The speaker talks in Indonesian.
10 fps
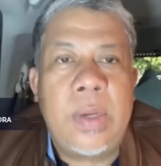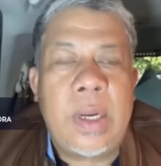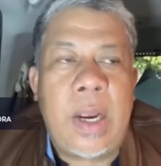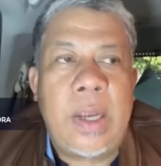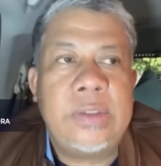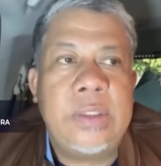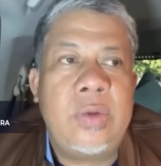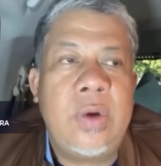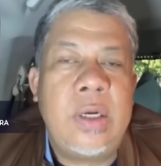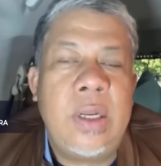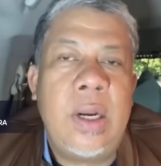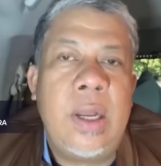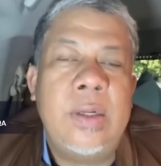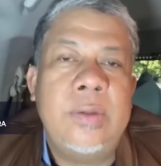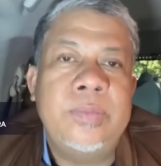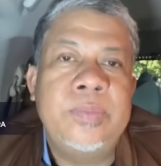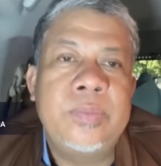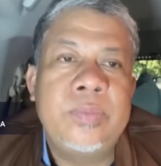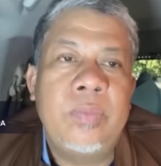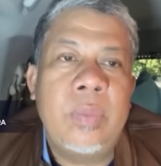PKS itu adalah
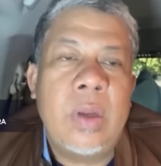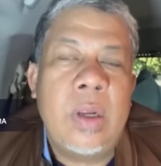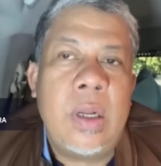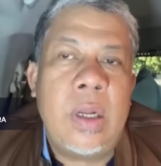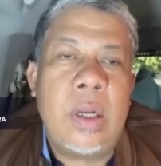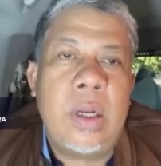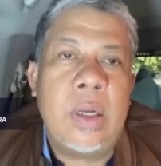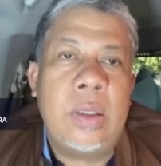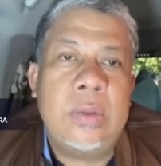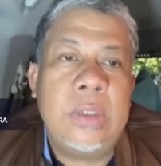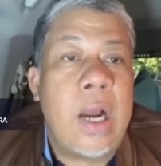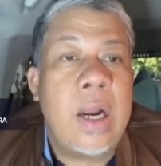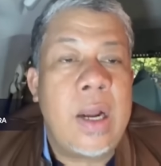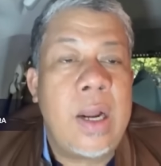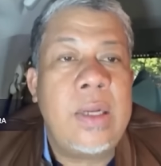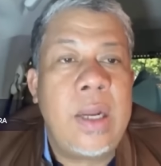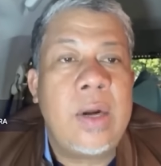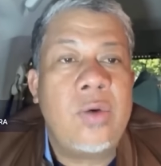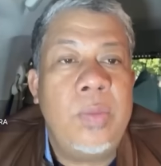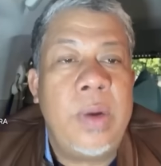eh, dangkalnya
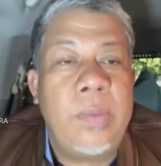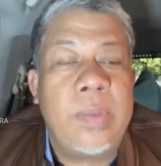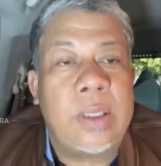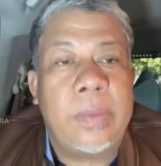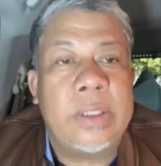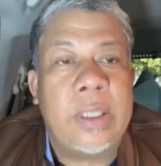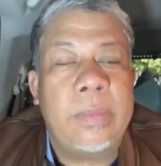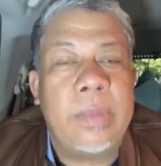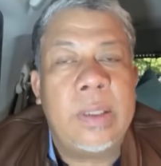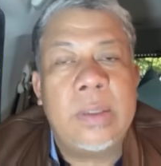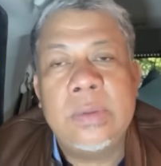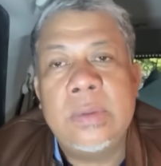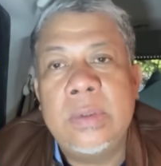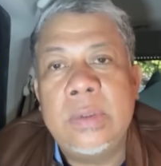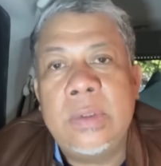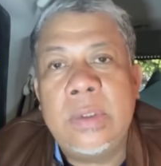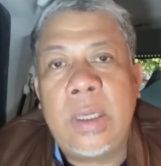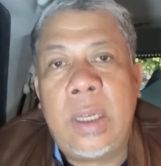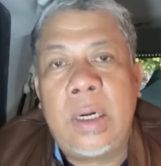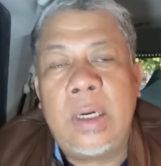argumen pertama-tama
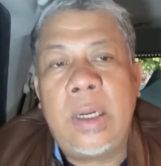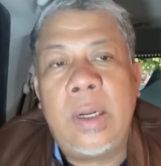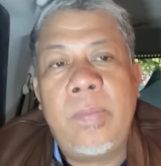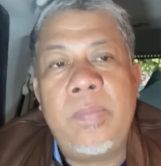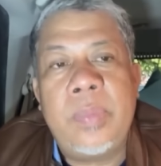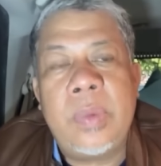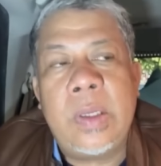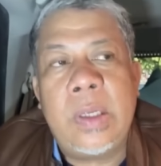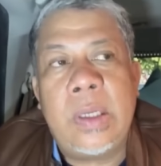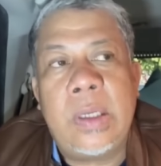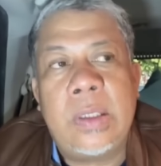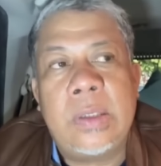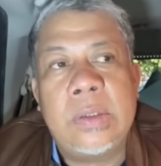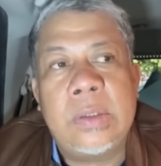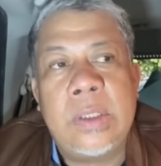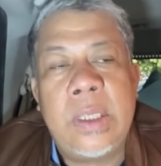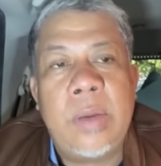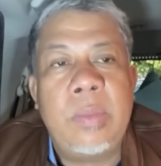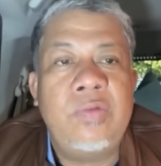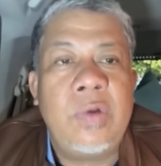karena eh,
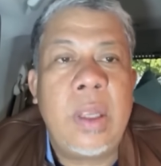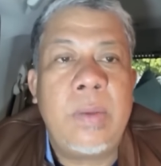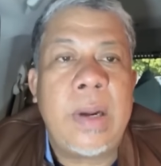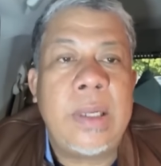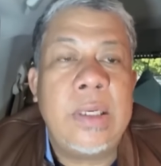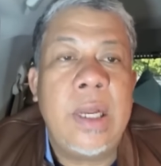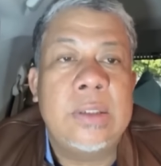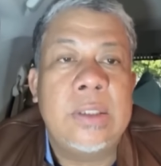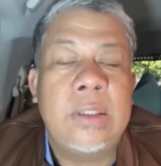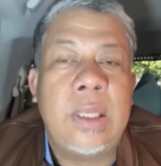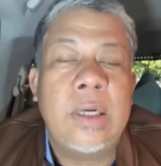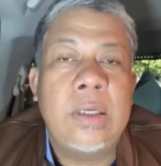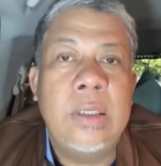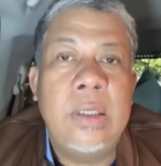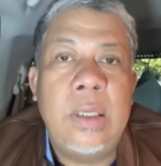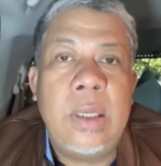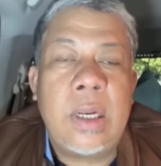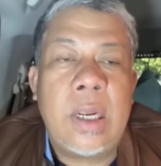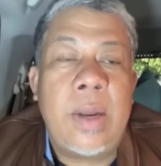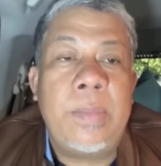tidak berpikir panjang tentang
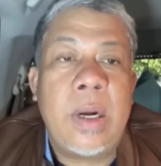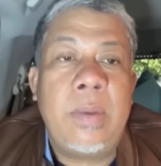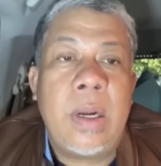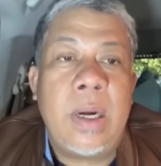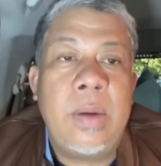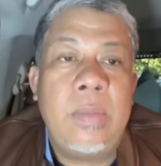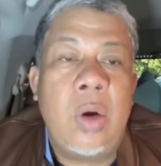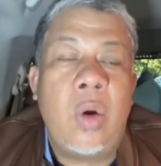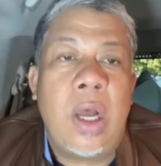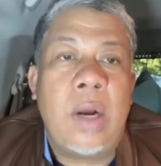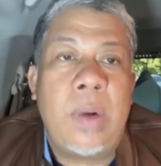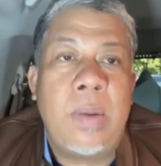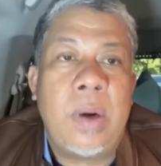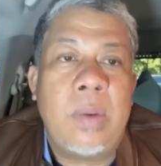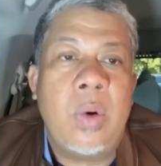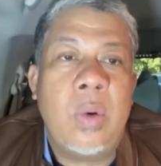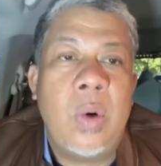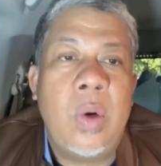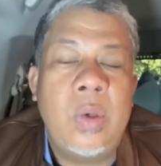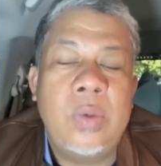kenapa kemarin menolak Pak
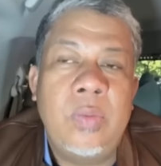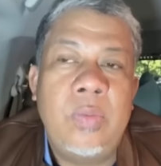Prabowo